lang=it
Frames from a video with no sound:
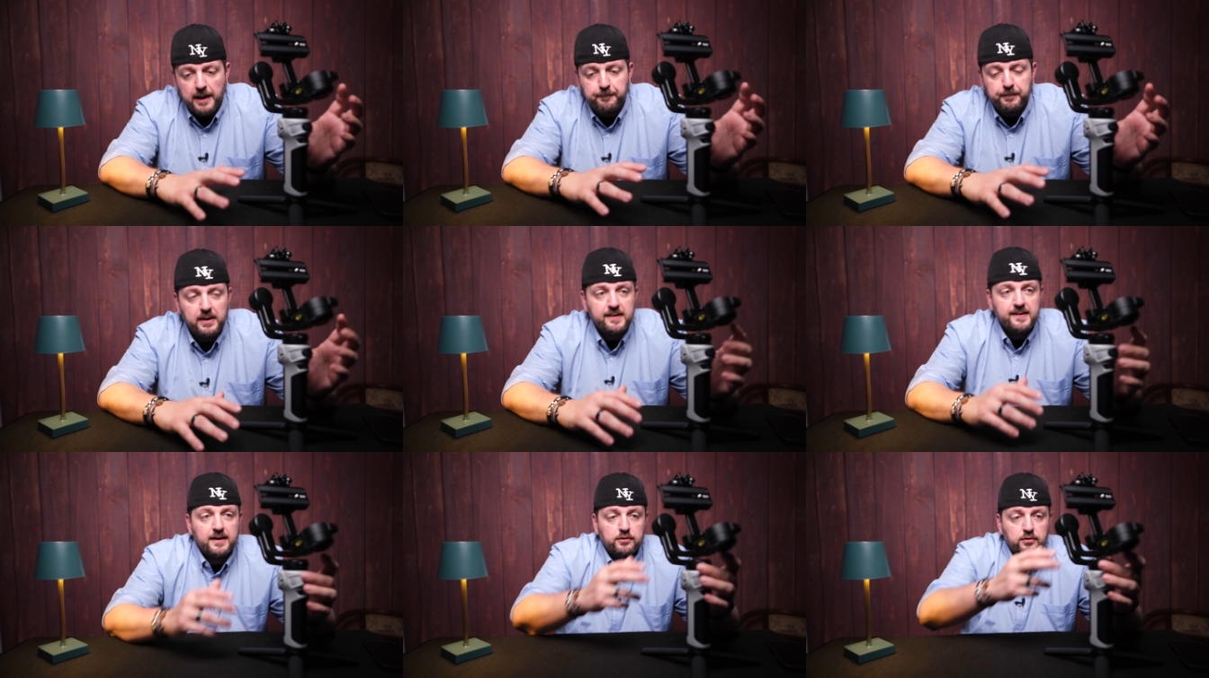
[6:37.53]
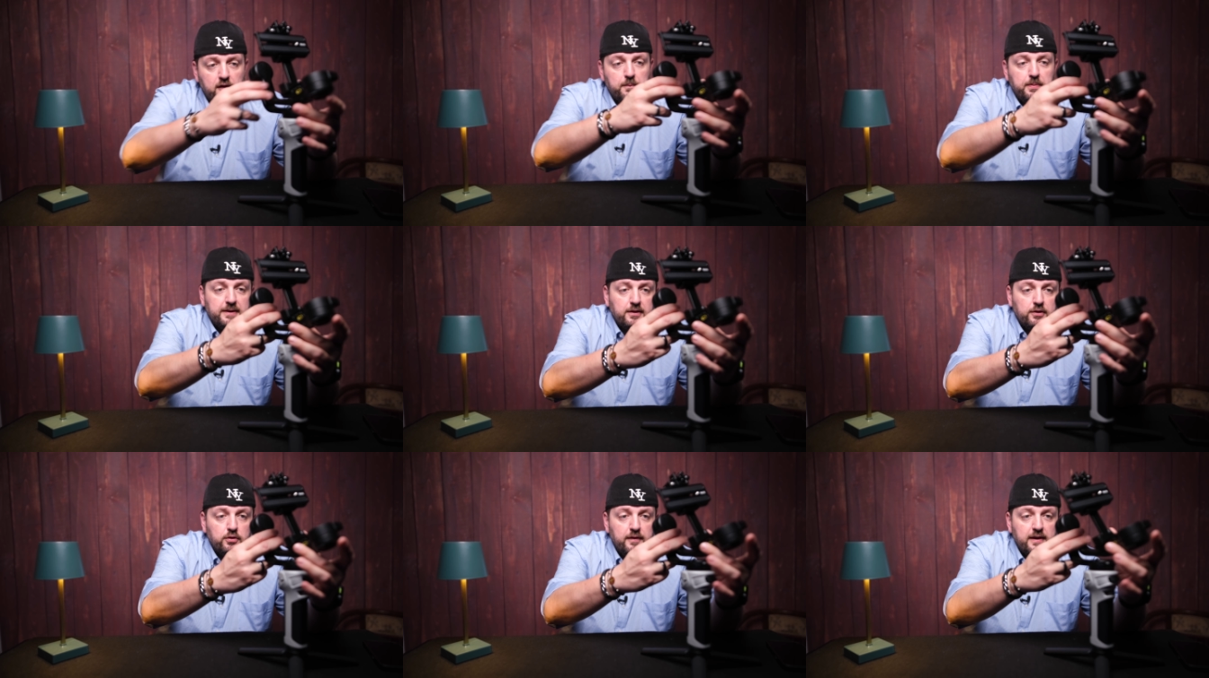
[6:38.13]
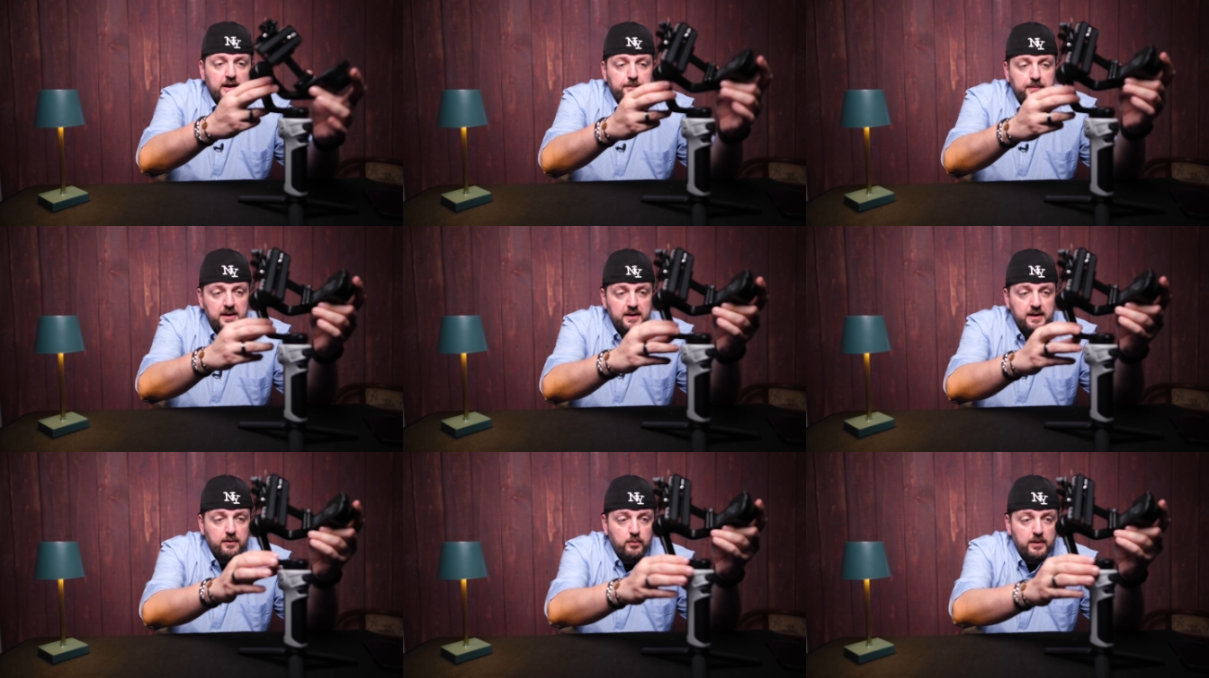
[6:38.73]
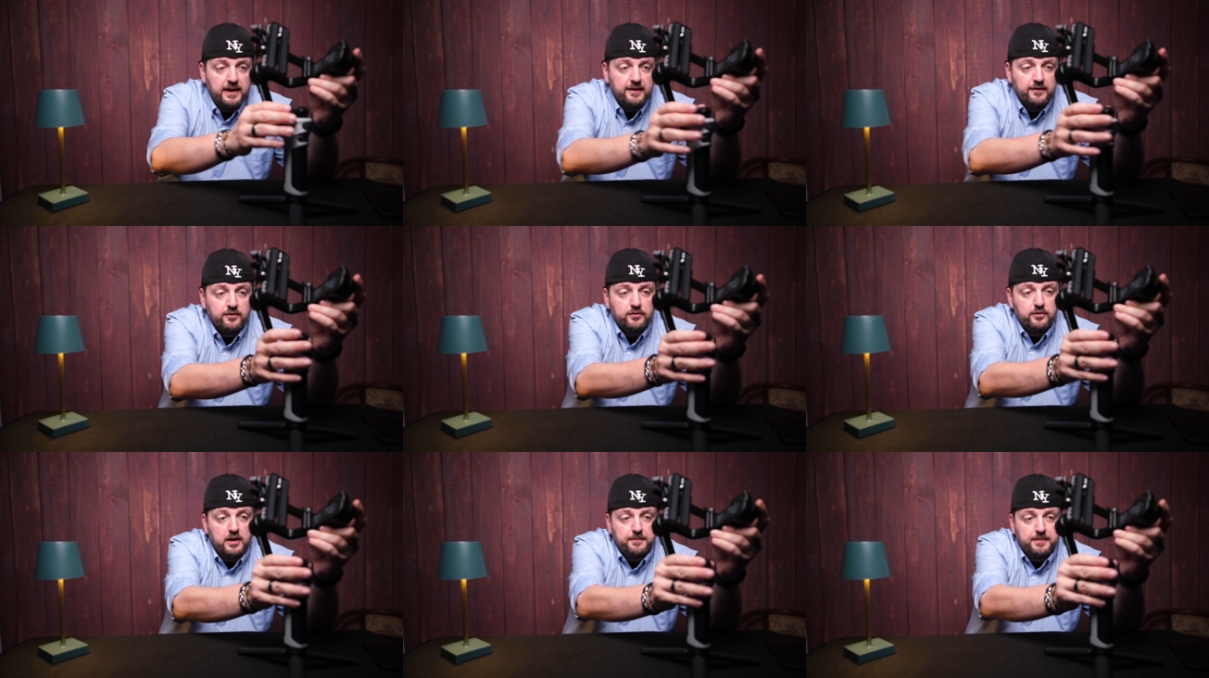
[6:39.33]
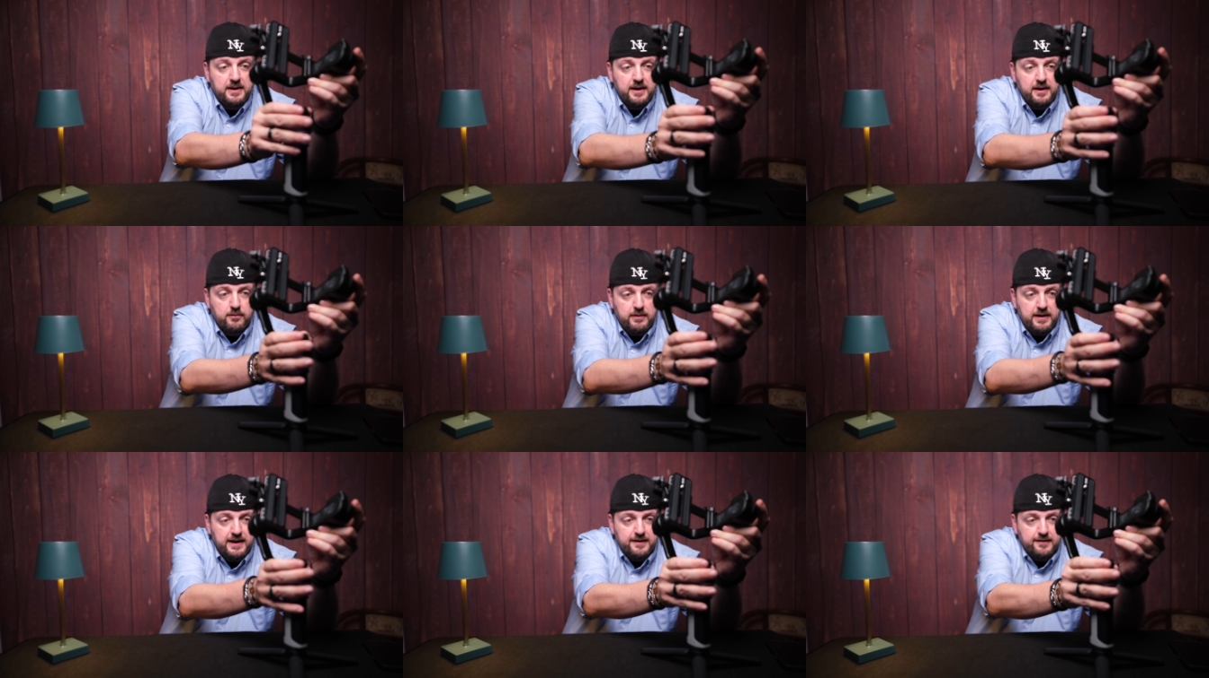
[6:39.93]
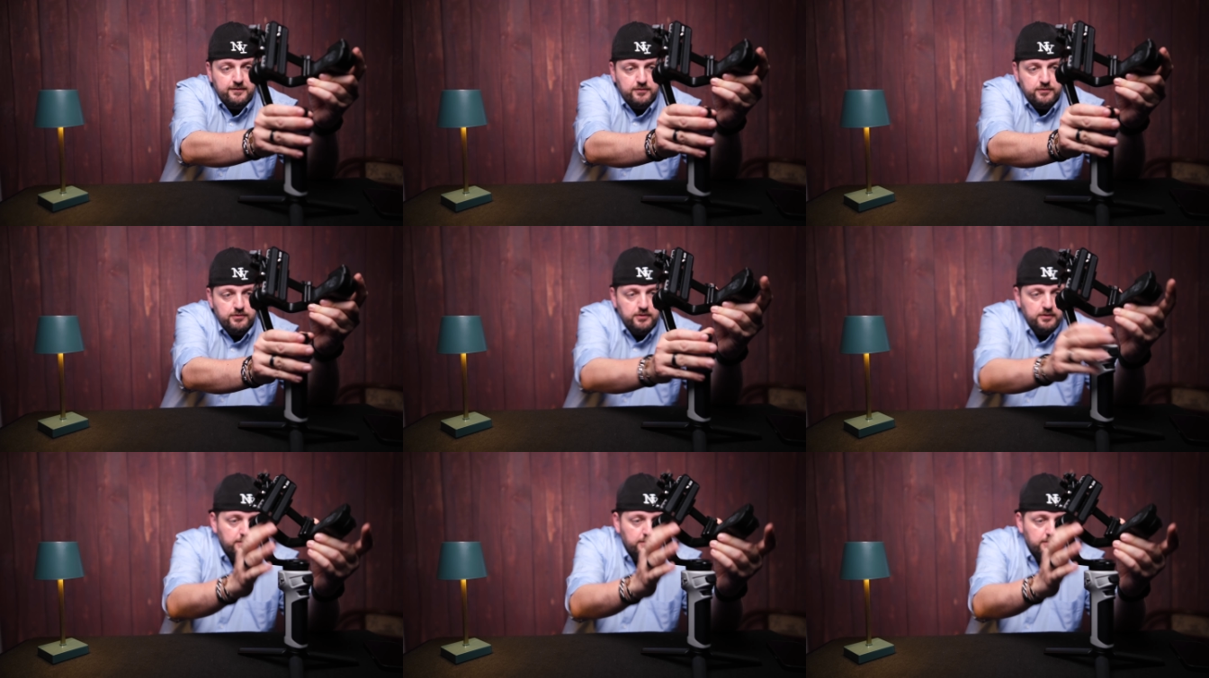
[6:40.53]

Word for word: apprezzato rispetto a dover aprire questo, aprire questo,